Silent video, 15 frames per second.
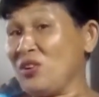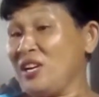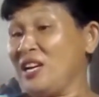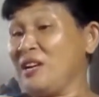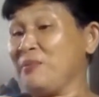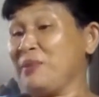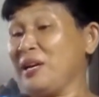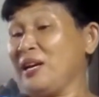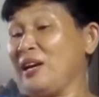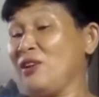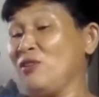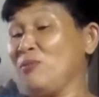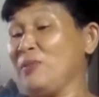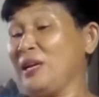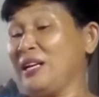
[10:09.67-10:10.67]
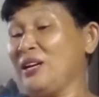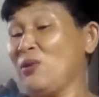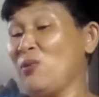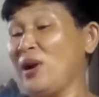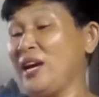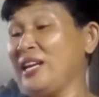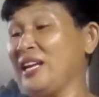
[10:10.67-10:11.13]
na naman kayo
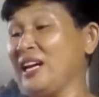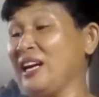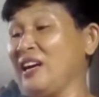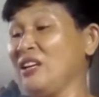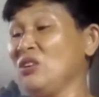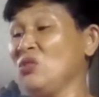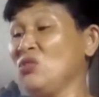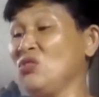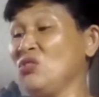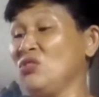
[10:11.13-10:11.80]
maggawa ng ano,